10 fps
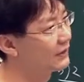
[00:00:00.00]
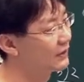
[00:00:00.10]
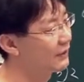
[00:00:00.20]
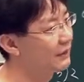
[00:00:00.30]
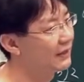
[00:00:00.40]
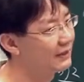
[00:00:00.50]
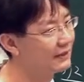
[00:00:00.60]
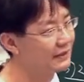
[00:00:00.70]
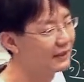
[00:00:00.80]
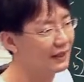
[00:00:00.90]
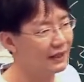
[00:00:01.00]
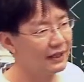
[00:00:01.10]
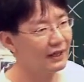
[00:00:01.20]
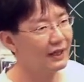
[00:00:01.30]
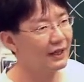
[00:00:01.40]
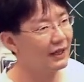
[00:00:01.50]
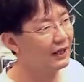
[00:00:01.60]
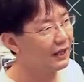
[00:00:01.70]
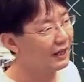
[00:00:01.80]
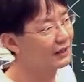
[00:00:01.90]
就是一般的
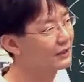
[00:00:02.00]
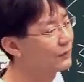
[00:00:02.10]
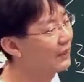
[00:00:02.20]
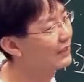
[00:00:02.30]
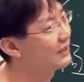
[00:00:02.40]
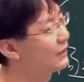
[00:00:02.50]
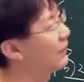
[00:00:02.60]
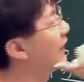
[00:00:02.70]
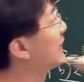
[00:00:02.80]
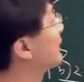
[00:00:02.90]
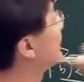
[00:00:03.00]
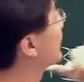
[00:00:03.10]
x、y、g y 是